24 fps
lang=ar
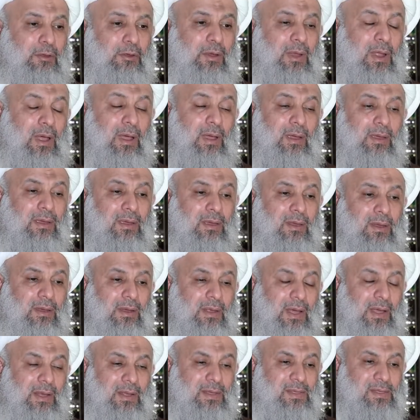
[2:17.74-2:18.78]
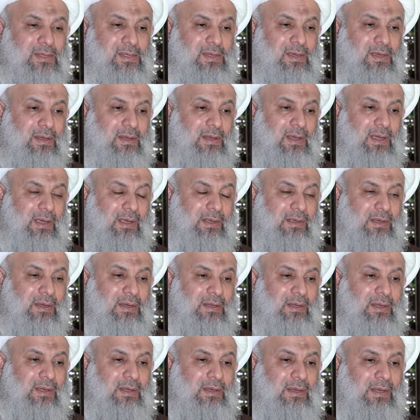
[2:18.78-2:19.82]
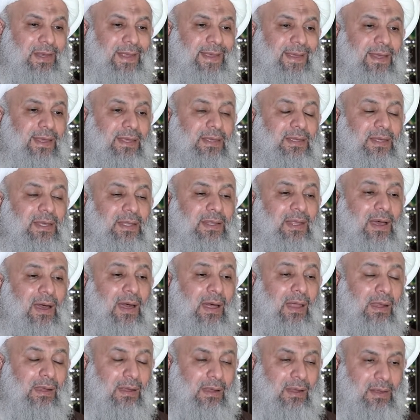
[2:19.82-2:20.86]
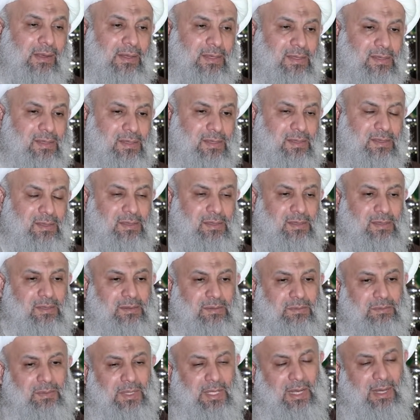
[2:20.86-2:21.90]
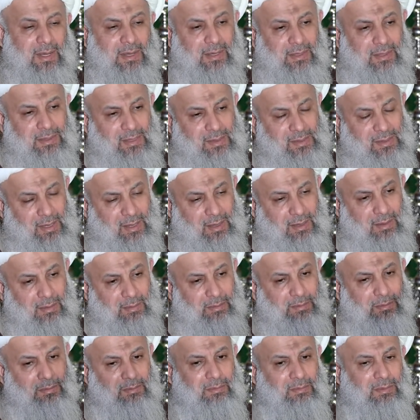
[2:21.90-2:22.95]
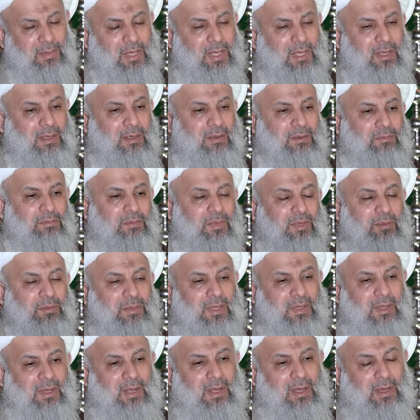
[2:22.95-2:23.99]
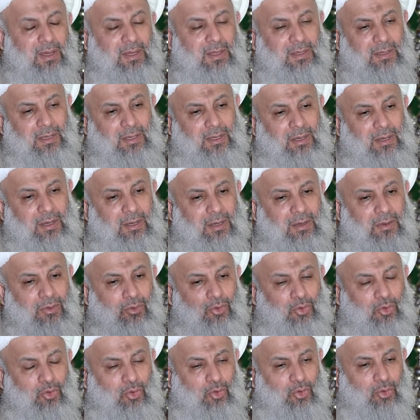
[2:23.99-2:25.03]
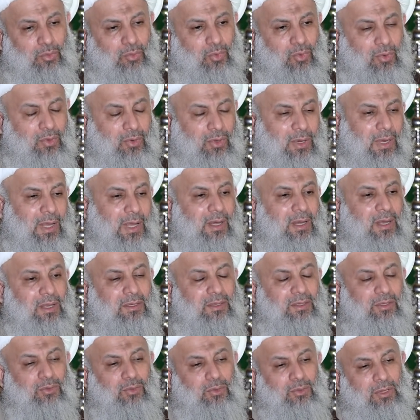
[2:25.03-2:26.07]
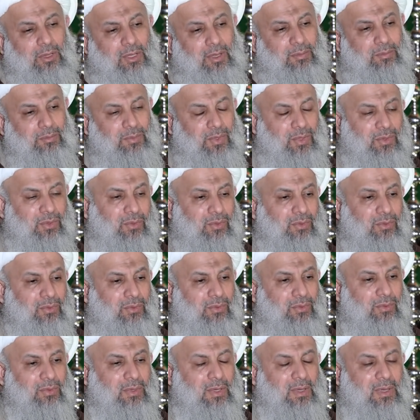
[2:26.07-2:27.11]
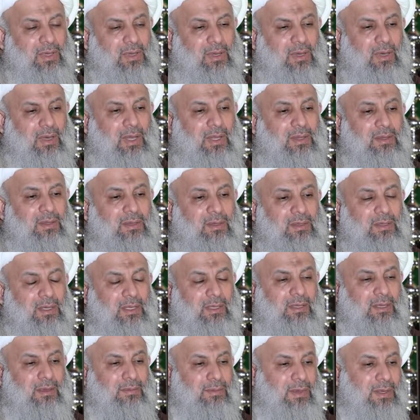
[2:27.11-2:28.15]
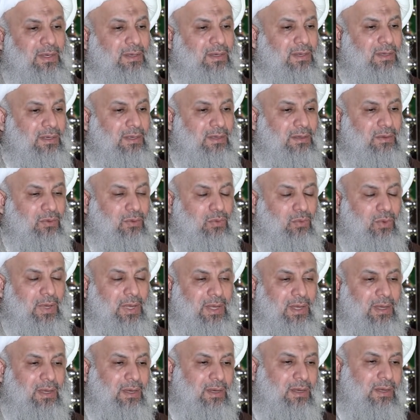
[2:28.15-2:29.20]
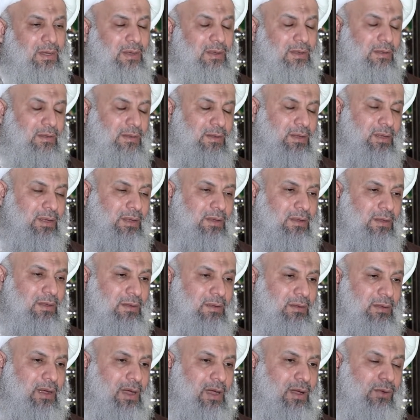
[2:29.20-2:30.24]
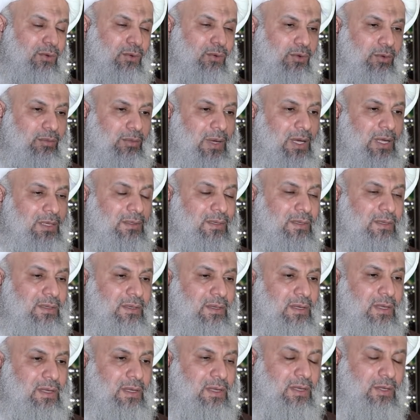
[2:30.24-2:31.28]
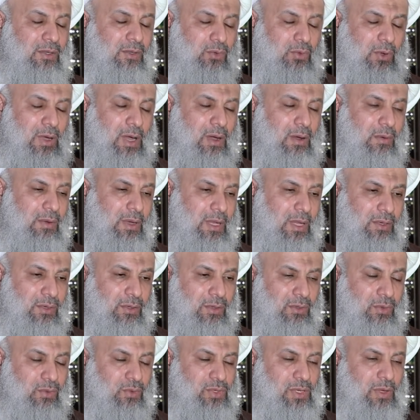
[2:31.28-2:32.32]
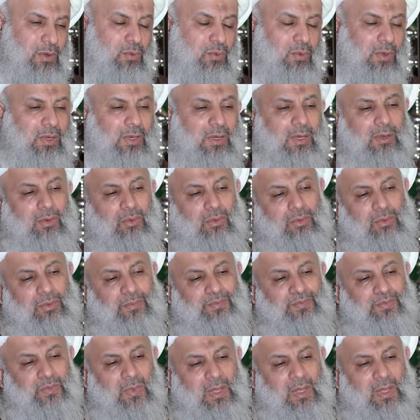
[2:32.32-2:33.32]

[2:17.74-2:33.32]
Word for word: لكن الإنسان أحيانا لكي يتخلص من الالتزام بمثل هذه الأمور التي تطلب منه قد يتبنى وإن كان يعني عقله الباطن يحاول أن يسوغ له